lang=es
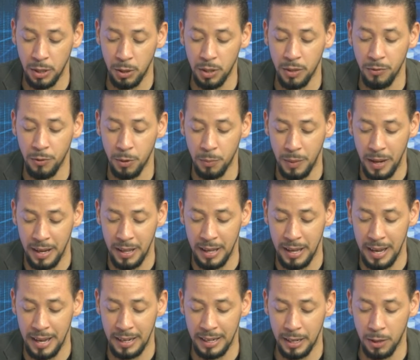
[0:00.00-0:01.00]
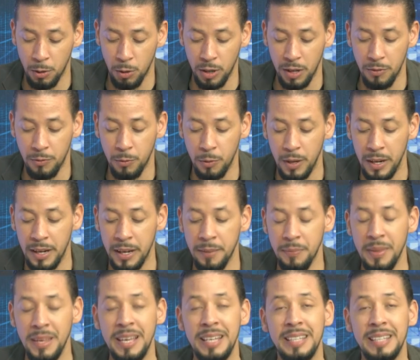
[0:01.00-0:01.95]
La uniformada agregó que fue